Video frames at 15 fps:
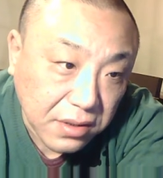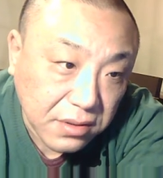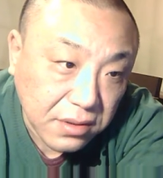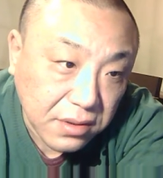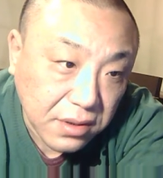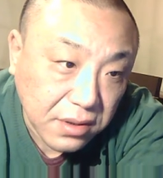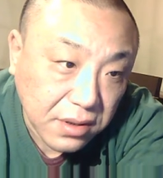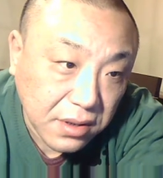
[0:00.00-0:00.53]

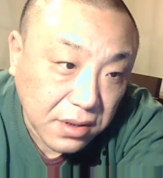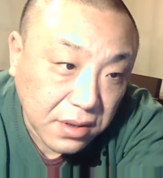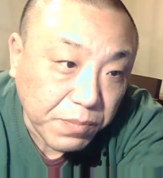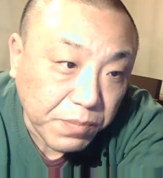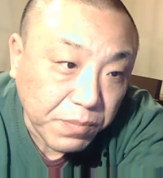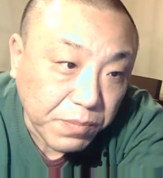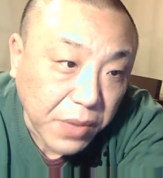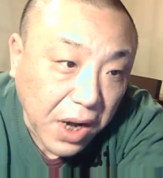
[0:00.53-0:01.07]
你绑
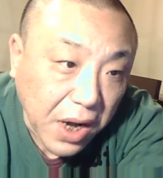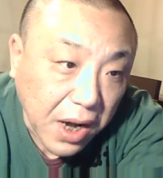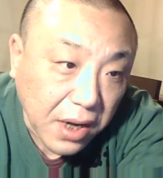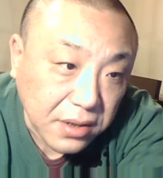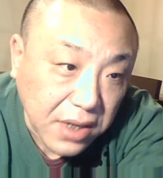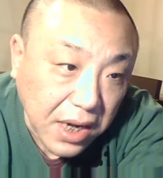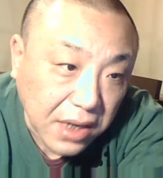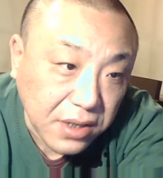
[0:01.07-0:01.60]
架劫持
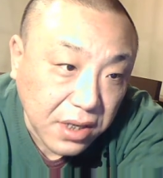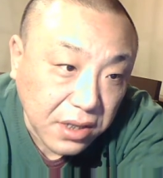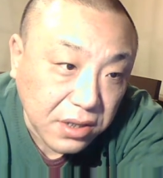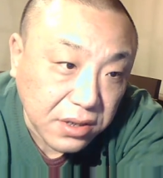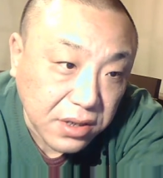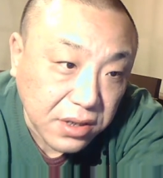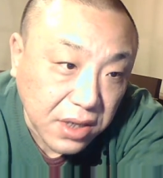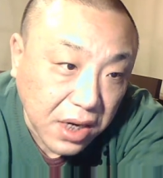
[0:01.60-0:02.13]
张
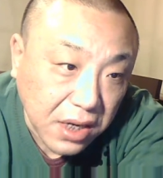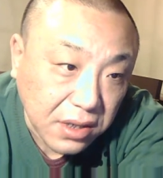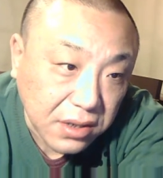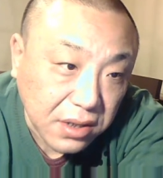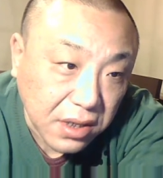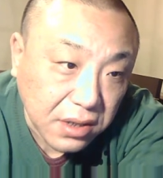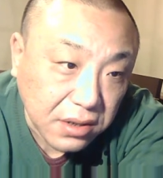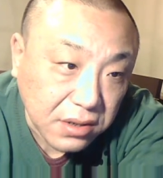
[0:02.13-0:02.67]
燕、张
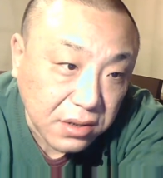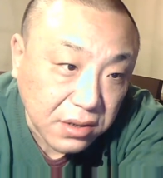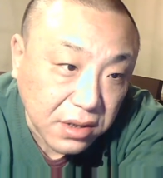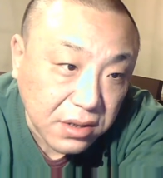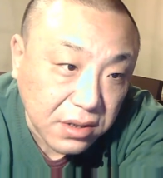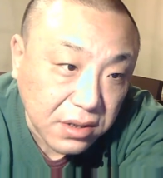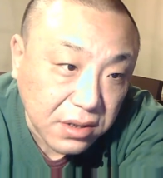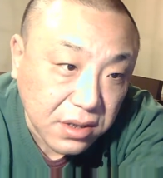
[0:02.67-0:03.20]
扬、西
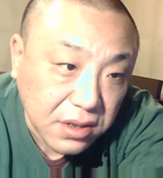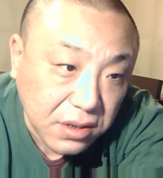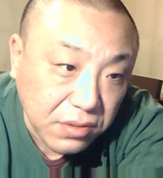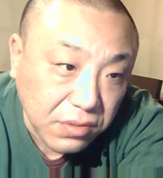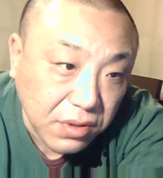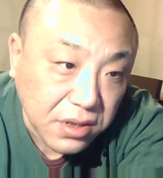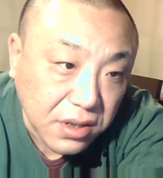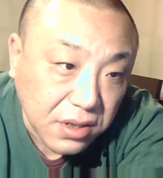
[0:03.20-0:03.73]
月及其
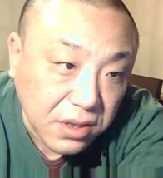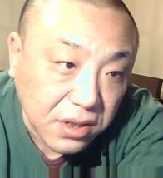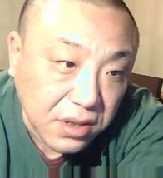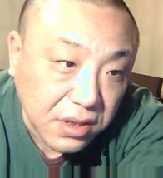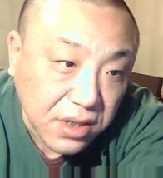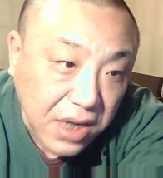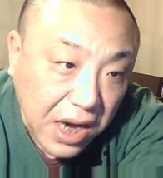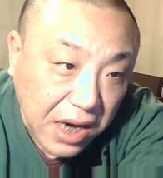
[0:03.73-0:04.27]
家人。
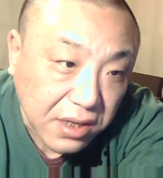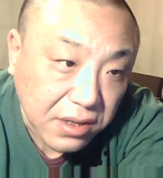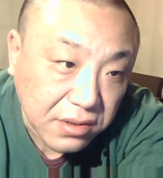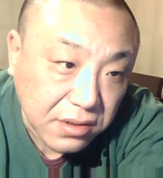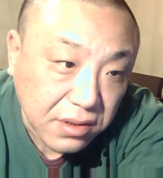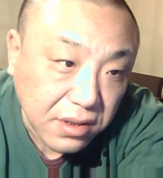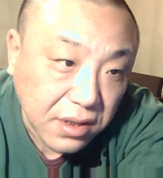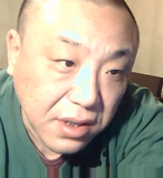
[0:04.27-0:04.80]

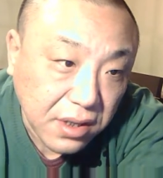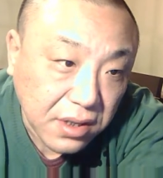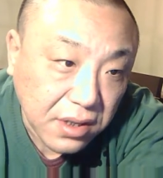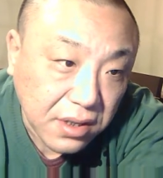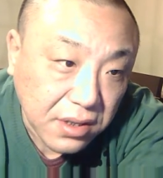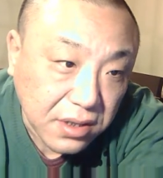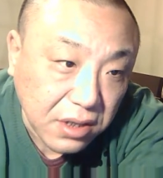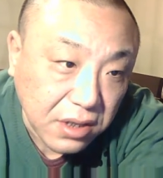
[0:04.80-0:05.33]
抢劫
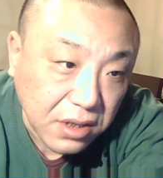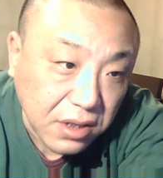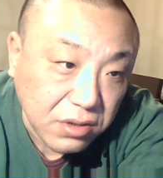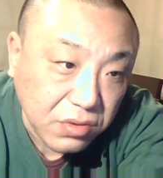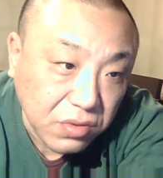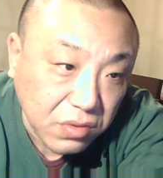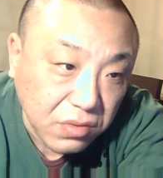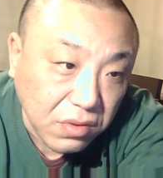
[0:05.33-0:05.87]
中国
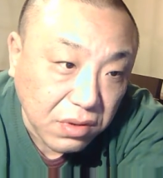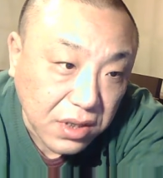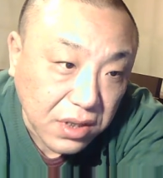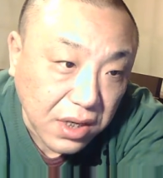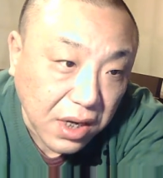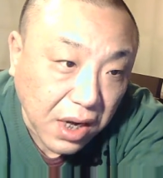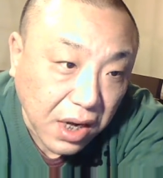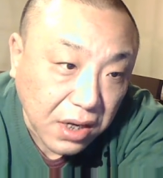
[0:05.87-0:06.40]
银行、
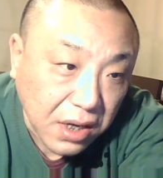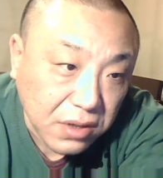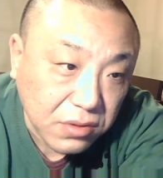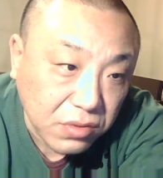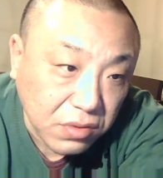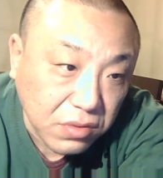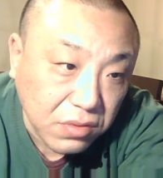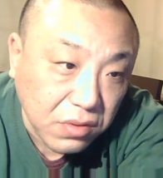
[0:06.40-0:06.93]
中国人
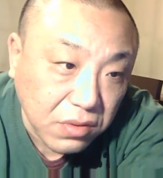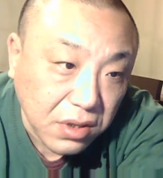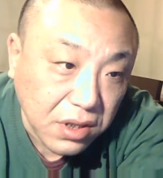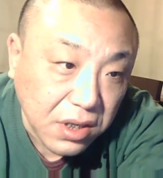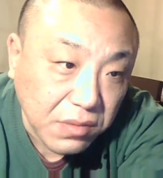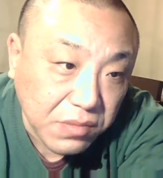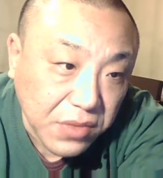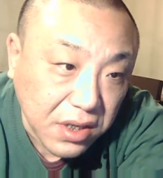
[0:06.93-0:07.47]
民银行，
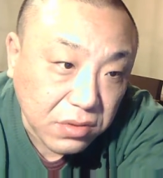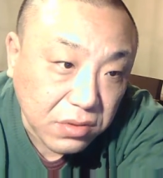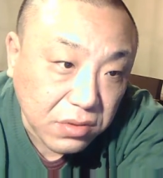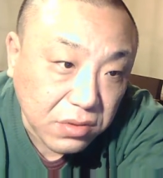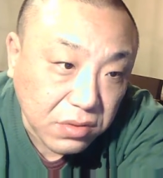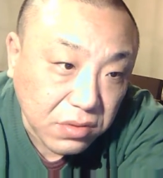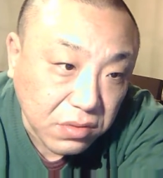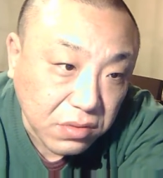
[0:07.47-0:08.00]
数额
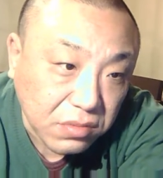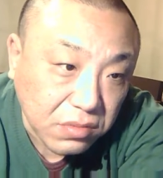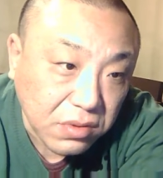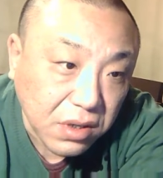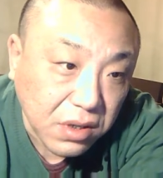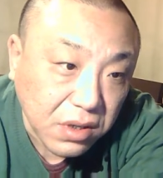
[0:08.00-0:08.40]
特别巨